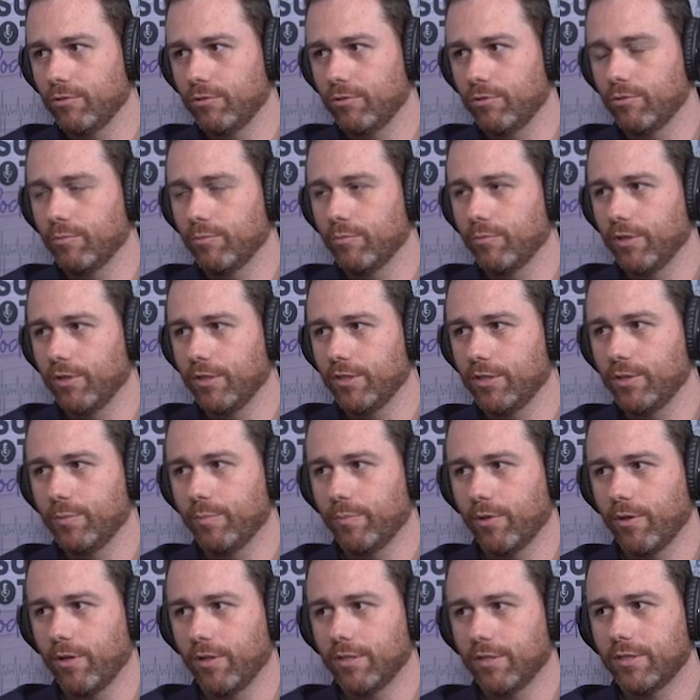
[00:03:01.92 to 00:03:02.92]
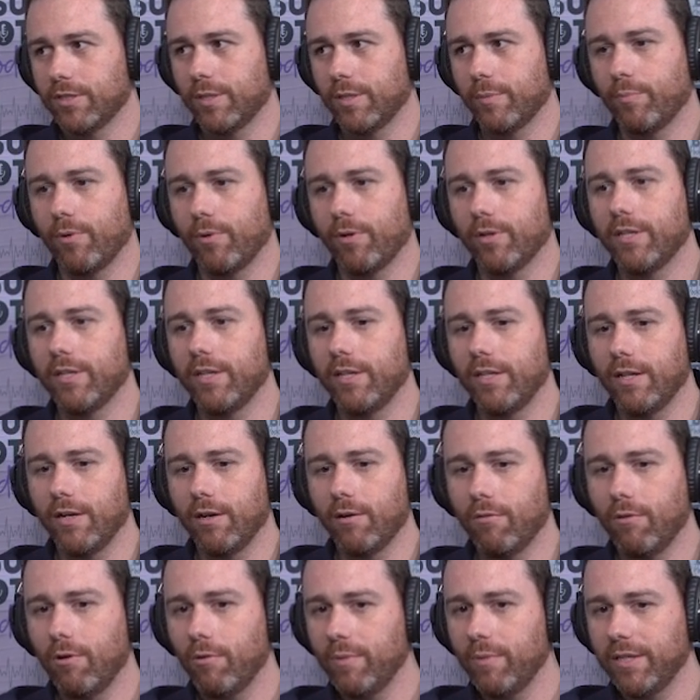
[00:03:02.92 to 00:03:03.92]
tumores de próstata podem
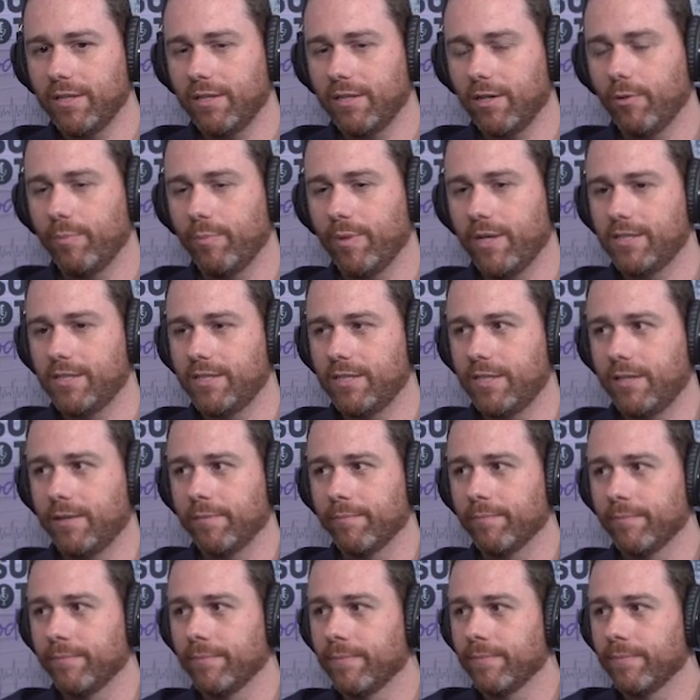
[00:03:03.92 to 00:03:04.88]
não aumentar o PSA.